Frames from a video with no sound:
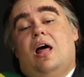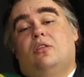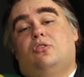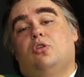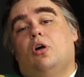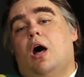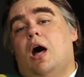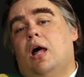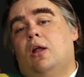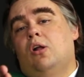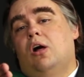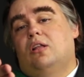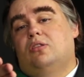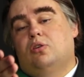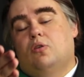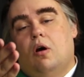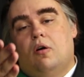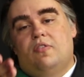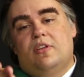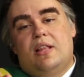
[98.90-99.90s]
Olha só,
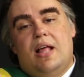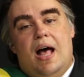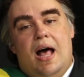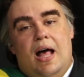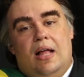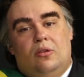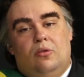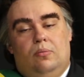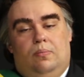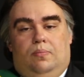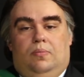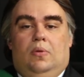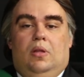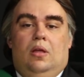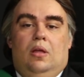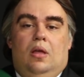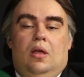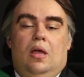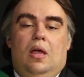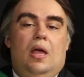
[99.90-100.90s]
nosso convidado,
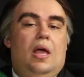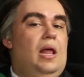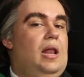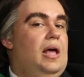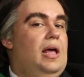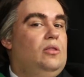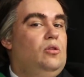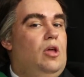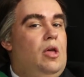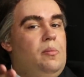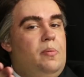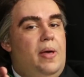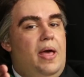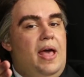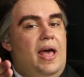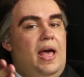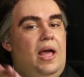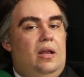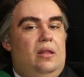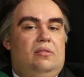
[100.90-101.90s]
ele é do
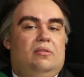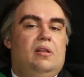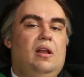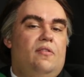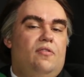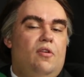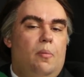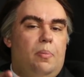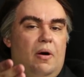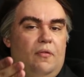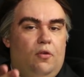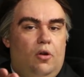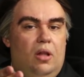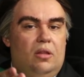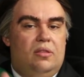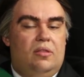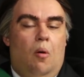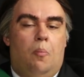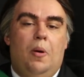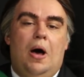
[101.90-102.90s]
MBL, escreveu para a
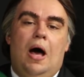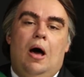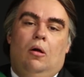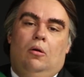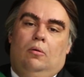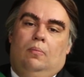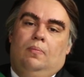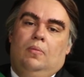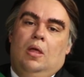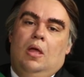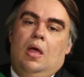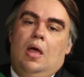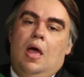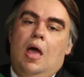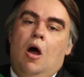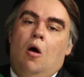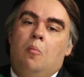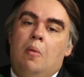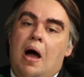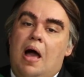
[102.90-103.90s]
Folha de São Paulo,
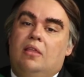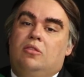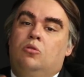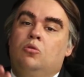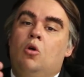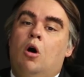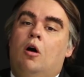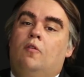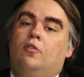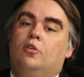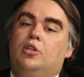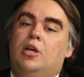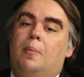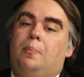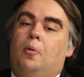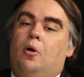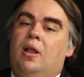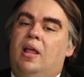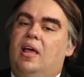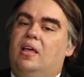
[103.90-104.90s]
é o mais novo
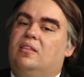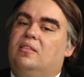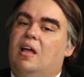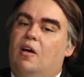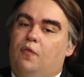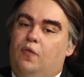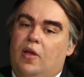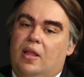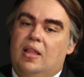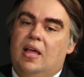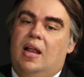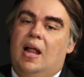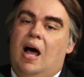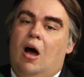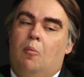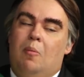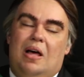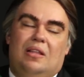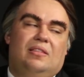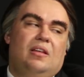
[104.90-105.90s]
japonês da
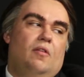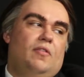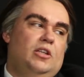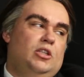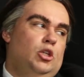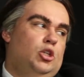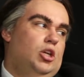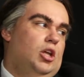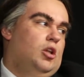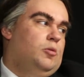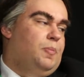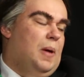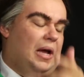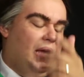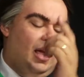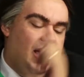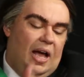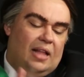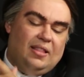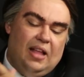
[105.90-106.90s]
Federal. Uma salva de tiros
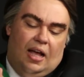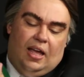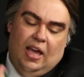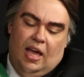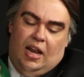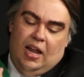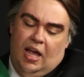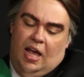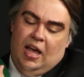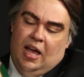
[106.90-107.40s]
para Kika Tagiri!